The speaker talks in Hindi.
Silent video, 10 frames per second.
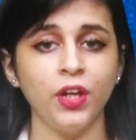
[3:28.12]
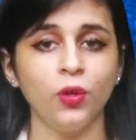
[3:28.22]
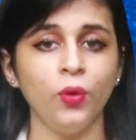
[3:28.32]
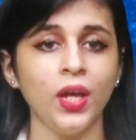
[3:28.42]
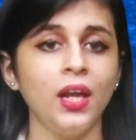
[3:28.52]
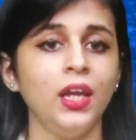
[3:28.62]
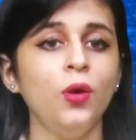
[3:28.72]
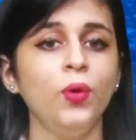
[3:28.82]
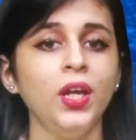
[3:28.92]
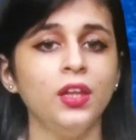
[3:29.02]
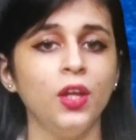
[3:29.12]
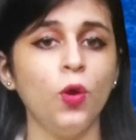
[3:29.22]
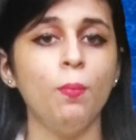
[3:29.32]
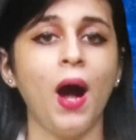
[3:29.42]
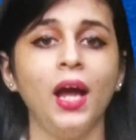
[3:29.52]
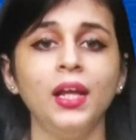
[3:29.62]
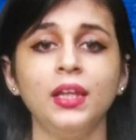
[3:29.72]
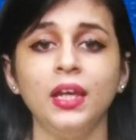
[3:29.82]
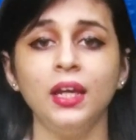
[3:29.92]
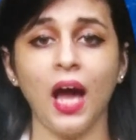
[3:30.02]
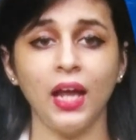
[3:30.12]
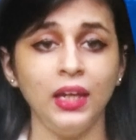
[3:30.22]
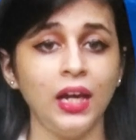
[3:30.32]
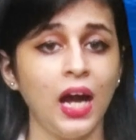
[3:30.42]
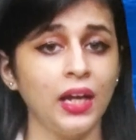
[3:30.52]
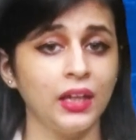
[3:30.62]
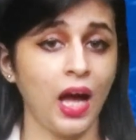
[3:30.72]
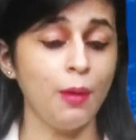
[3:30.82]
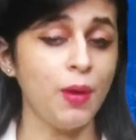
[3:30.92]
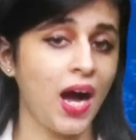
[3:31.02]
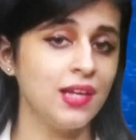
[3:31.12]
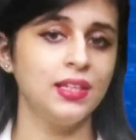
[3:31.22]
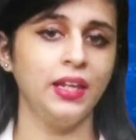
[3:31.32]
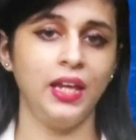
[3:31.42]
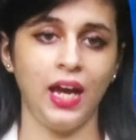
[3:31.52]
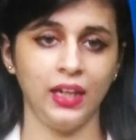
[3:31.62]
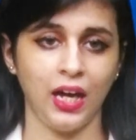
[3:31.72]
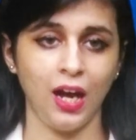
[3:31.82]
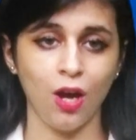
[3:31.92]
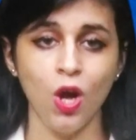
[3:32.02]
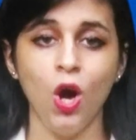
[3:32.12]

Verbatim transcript: विक्टोरिया ने उन्हीं दिनों भारत की रानी का खिताब हासिल किया था